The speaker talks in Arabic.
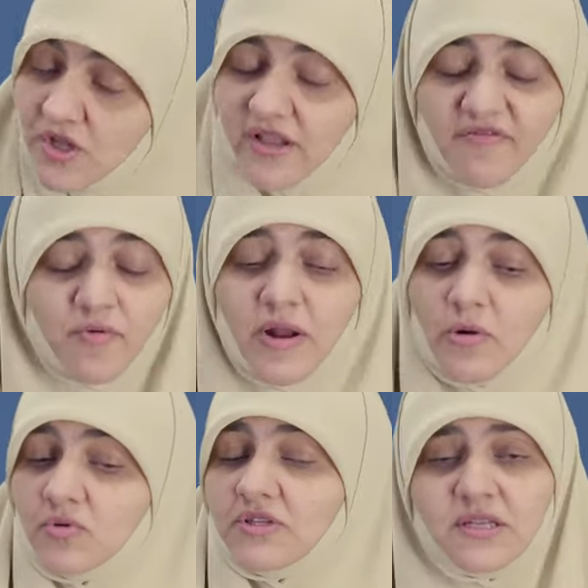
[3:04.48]
تتفقوا من
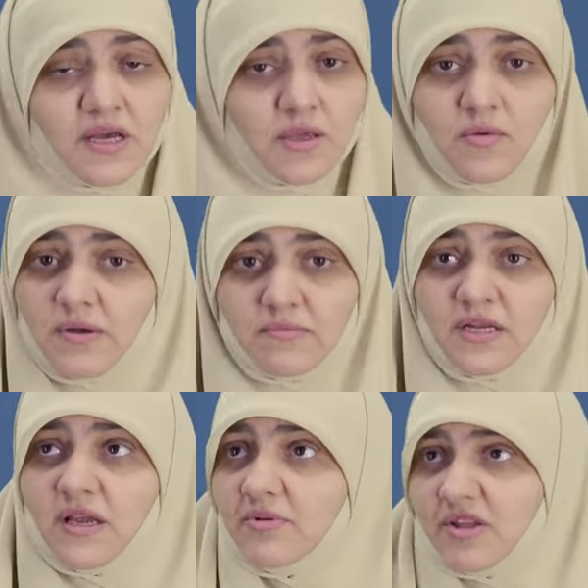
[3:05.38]
اول وجديد ايوه
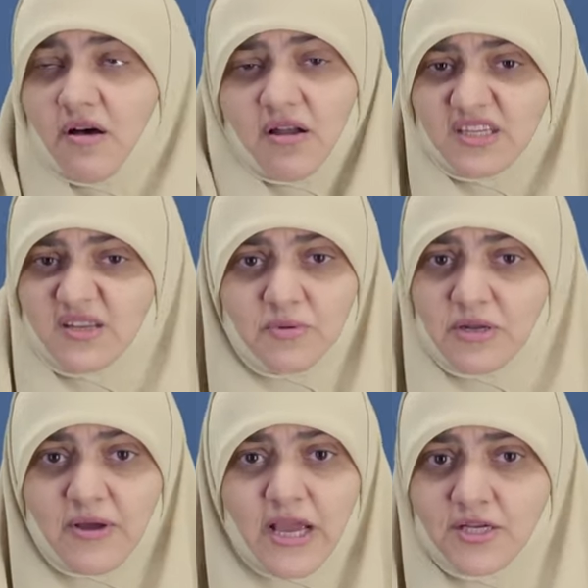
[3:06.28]
اللي جه متاخر احسن من
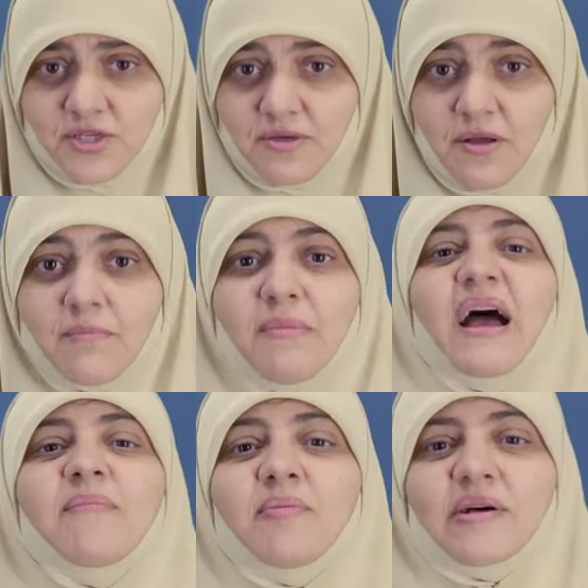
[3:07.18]
اللي ما جاش ما
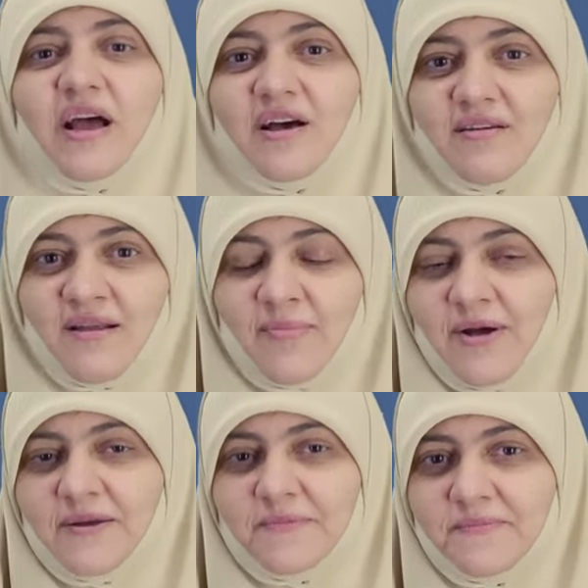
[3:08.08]
غاب من حضر يا جماعه